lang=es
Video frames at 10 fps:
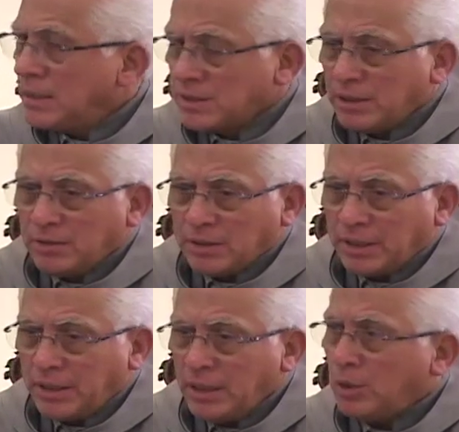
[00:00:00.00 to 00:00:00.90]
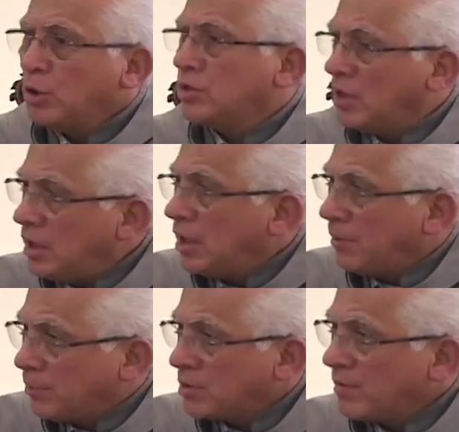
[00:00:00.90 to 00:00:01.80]
sino que no tienen
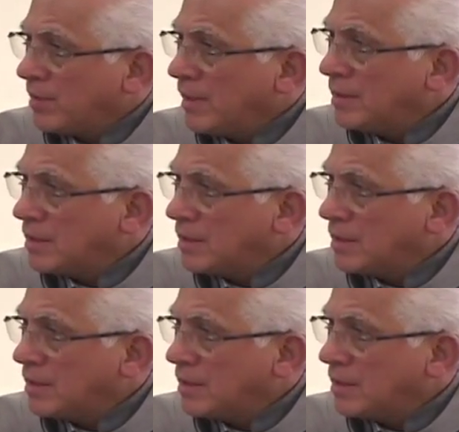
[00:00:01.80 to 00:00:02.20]
las posibilidades